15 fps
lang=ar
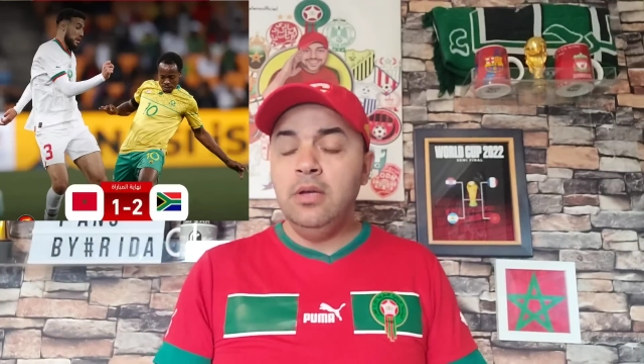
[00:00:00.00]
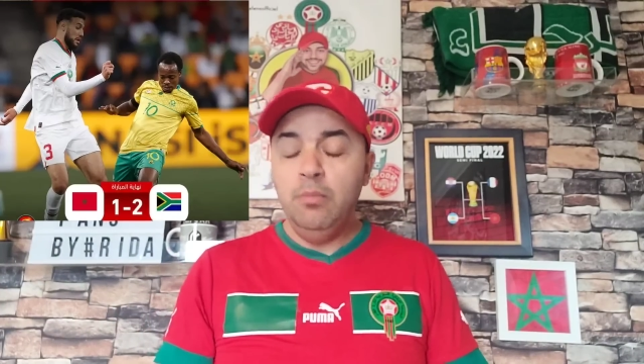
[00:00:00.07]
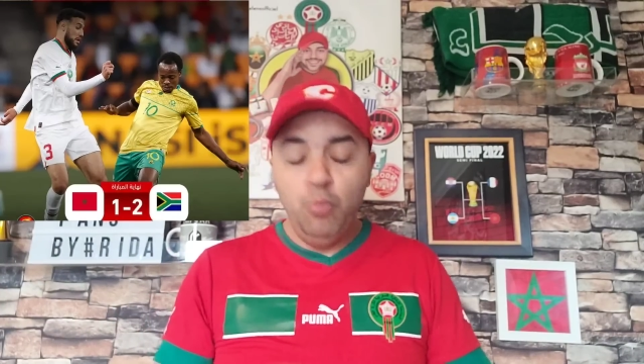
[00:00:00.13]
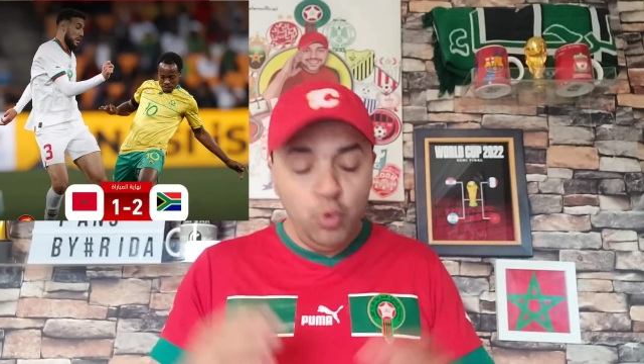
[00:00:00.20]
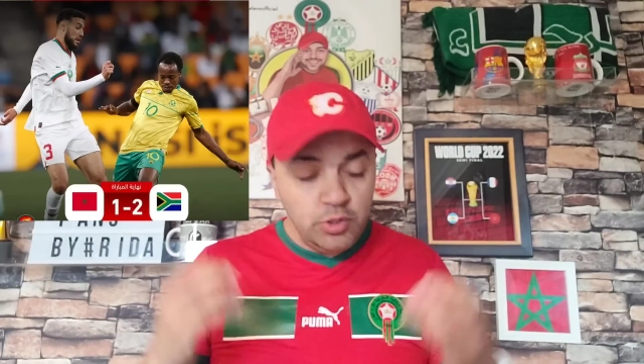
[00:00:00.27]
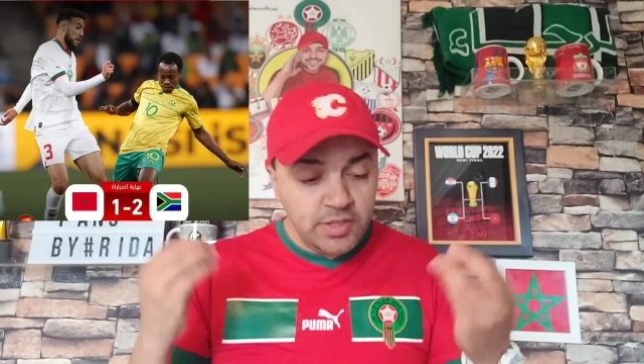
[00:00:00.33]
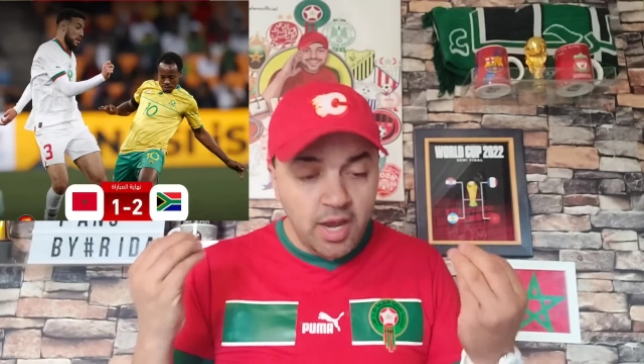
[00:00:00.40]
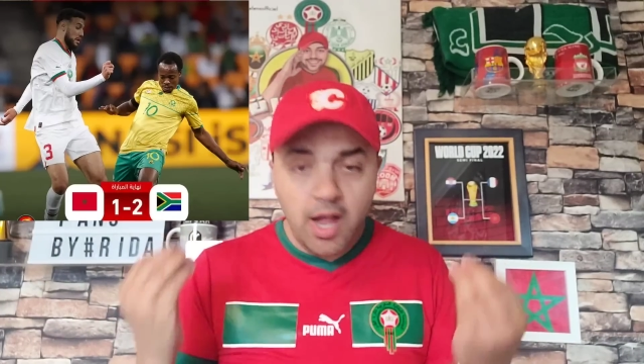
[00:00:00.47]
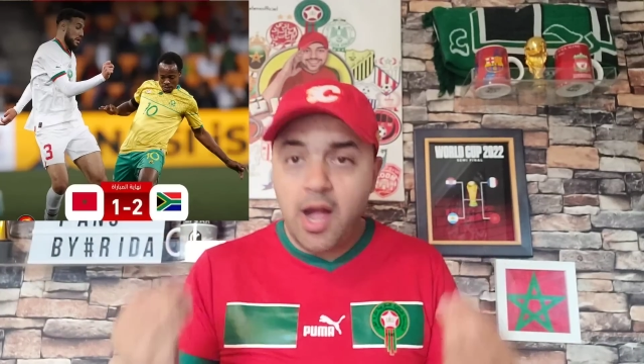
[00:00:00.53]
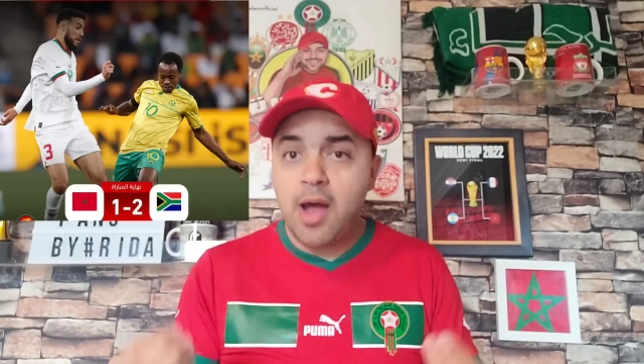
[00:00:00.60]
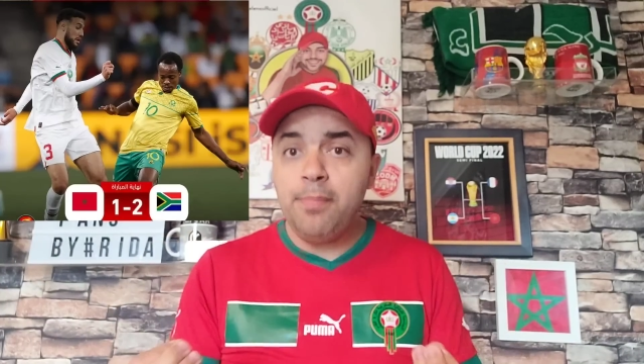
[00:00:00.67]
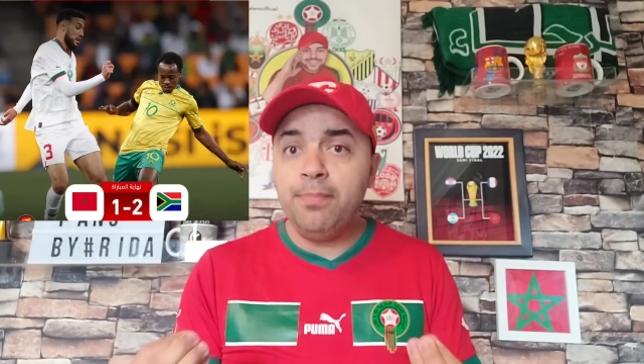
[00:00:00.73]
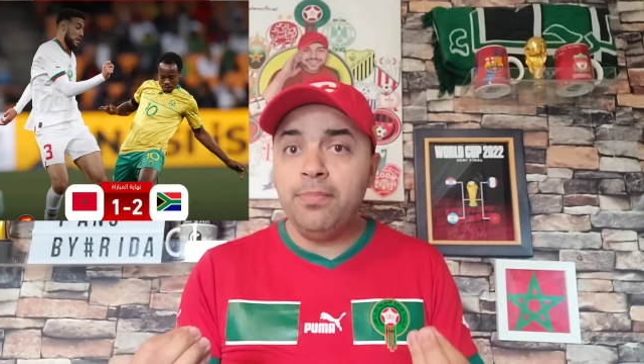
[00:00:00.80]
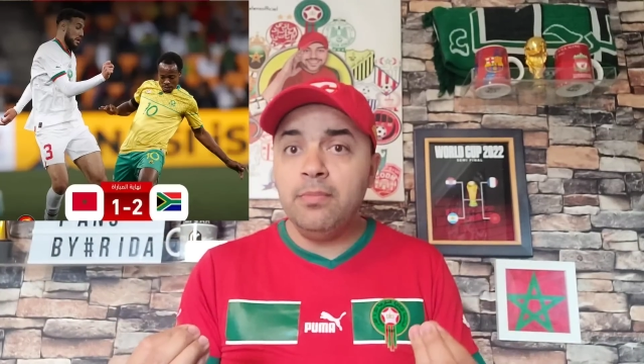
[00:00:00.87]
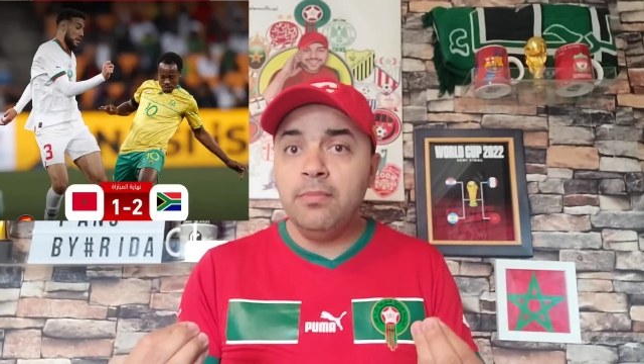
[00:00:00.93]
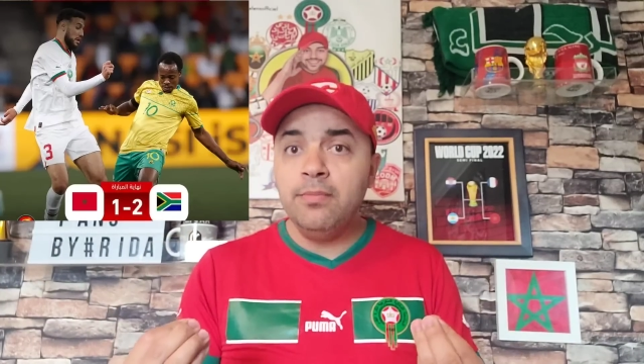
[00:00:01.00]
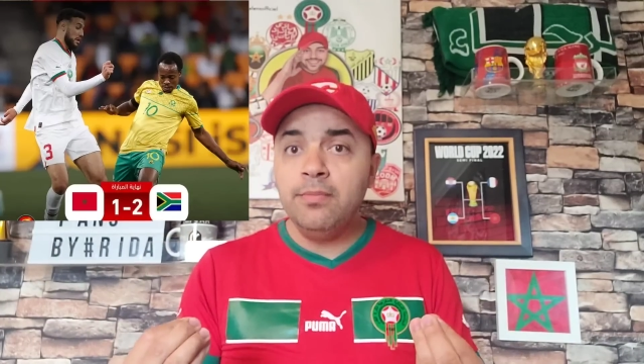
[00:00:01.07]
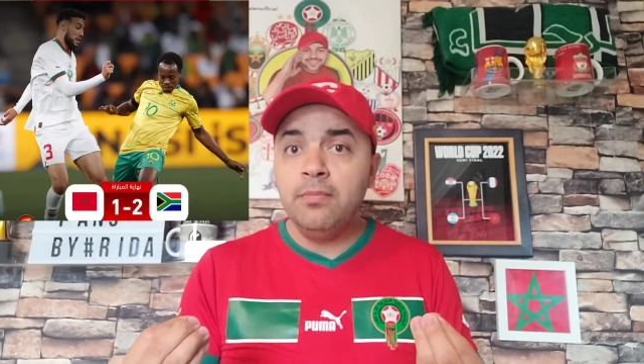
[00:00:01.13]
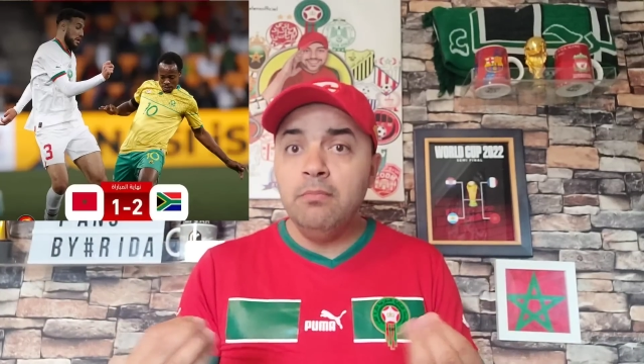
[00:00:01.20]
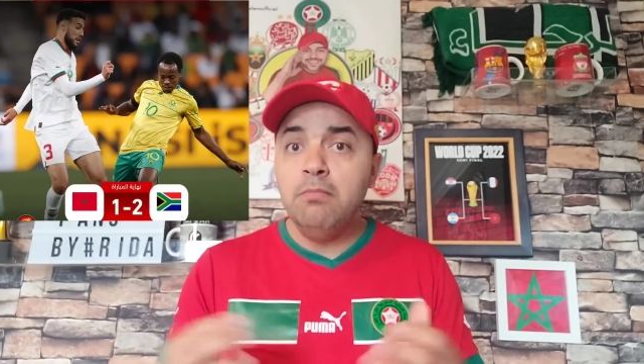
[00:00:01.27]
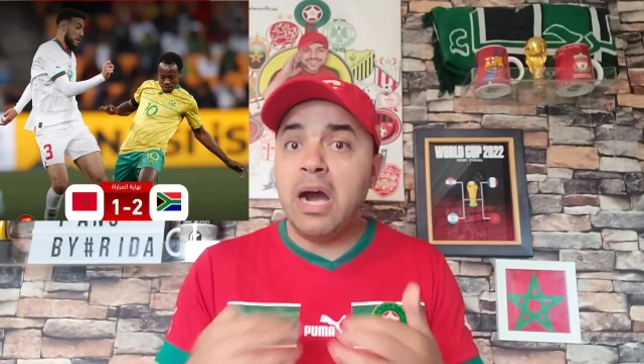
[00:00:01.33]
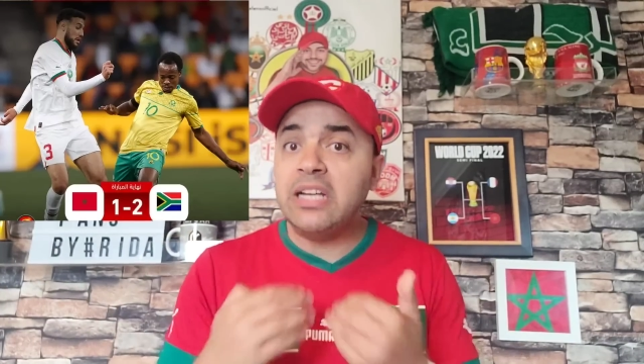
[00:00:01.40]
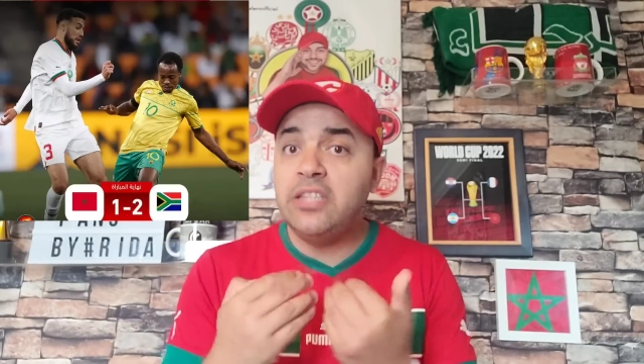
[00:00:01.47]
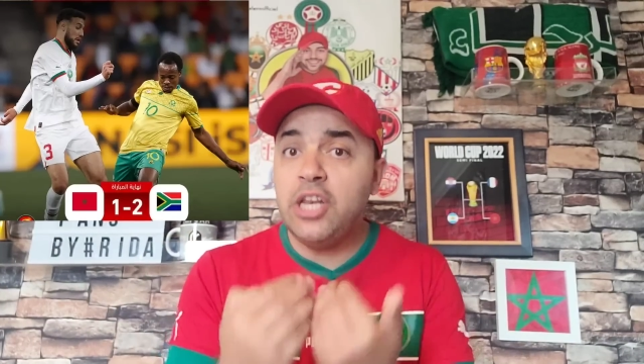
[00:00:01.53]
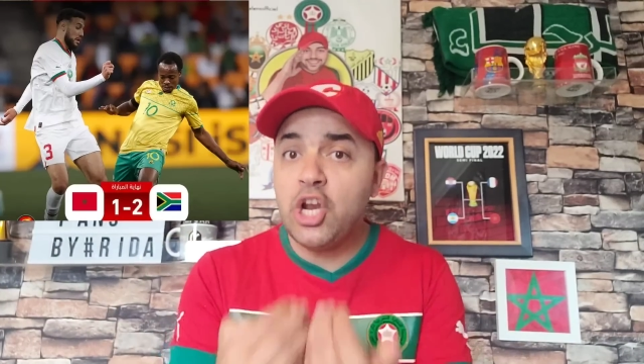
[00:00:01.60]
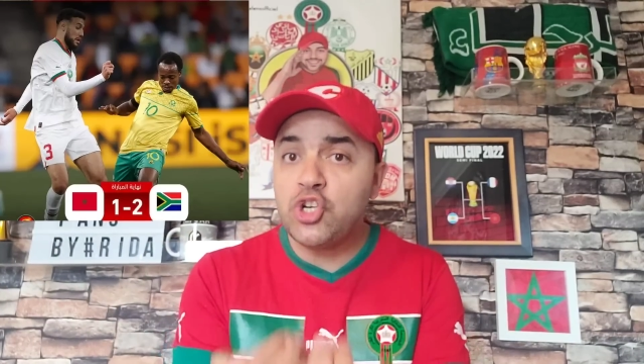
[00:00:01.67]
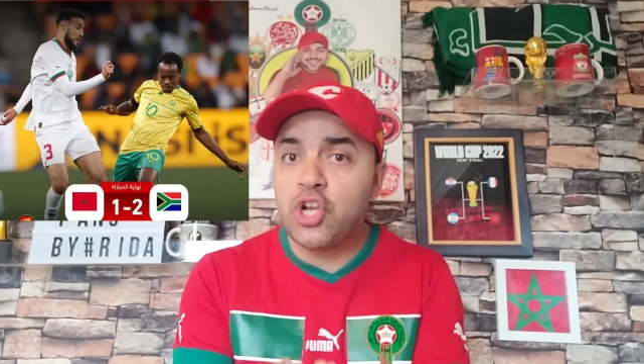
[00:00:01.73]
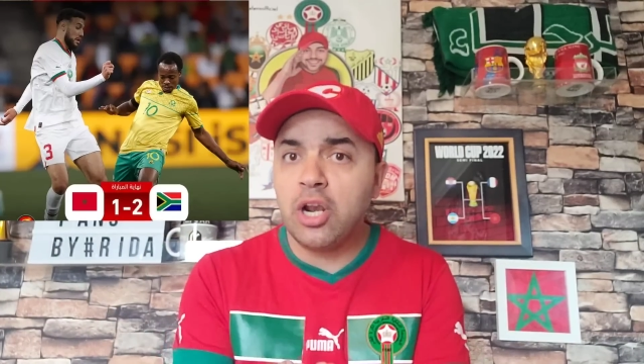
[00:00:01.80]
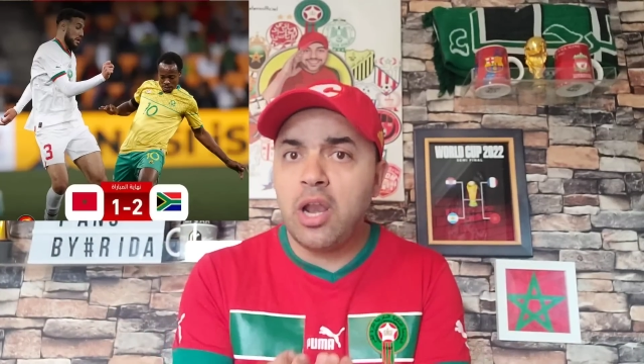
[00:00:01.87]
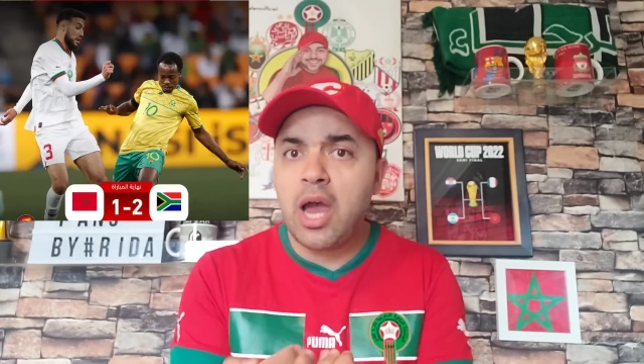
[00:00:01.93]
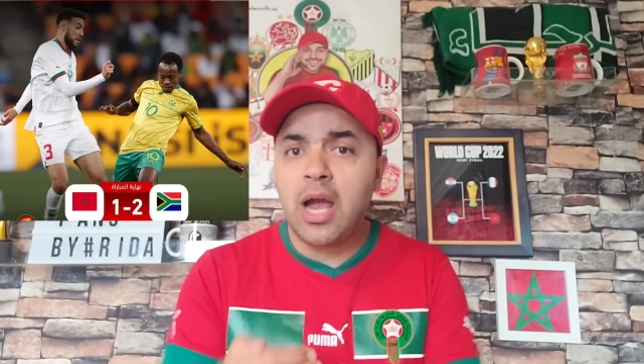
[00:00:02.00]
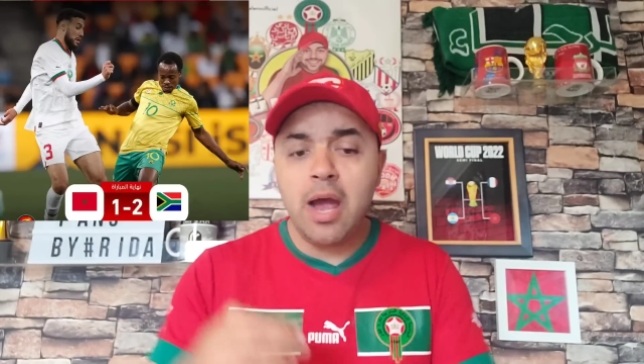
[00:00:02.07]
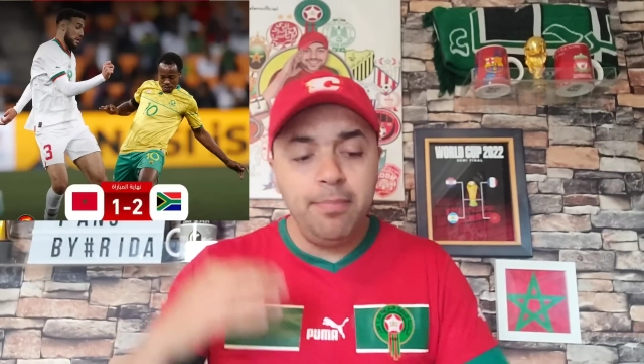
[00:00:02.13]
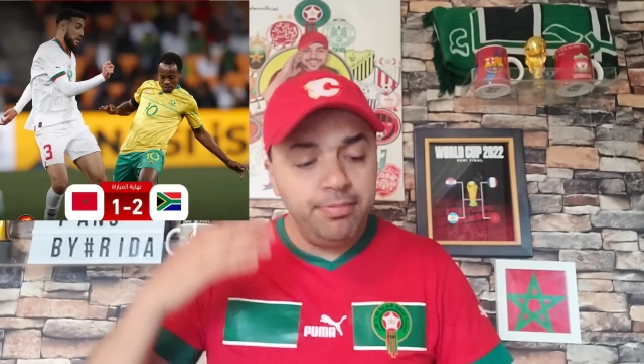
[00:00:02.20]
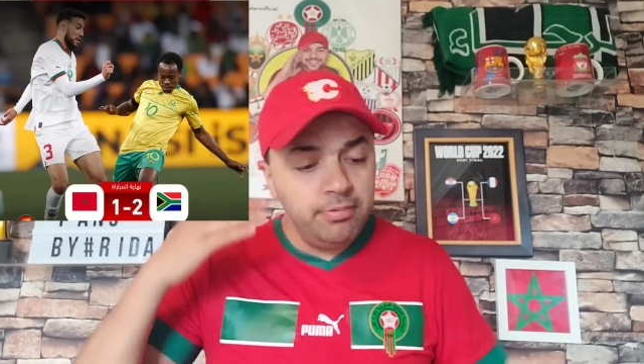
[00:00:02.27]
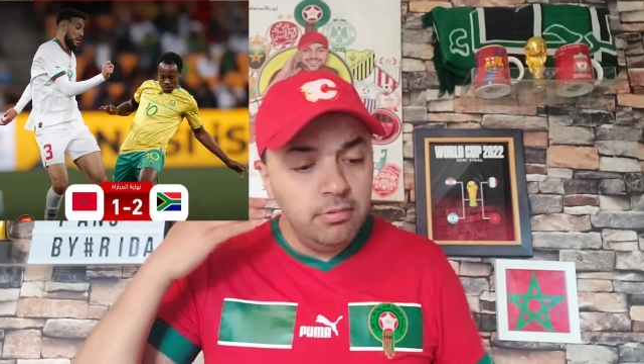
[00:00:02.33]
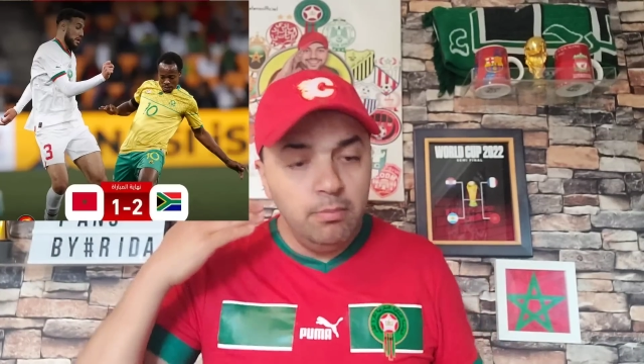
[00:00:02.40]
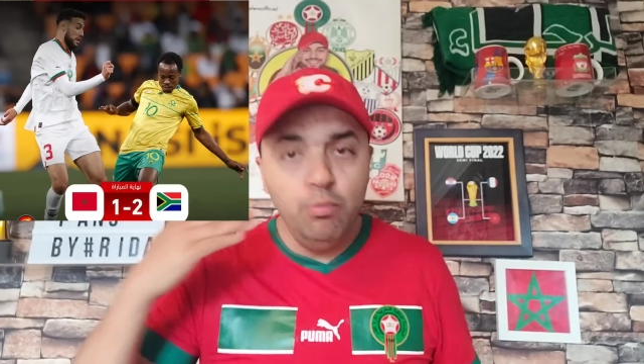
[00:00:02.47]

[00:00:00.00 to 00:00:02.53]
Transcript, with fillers: منتخب ما خديناش اللقب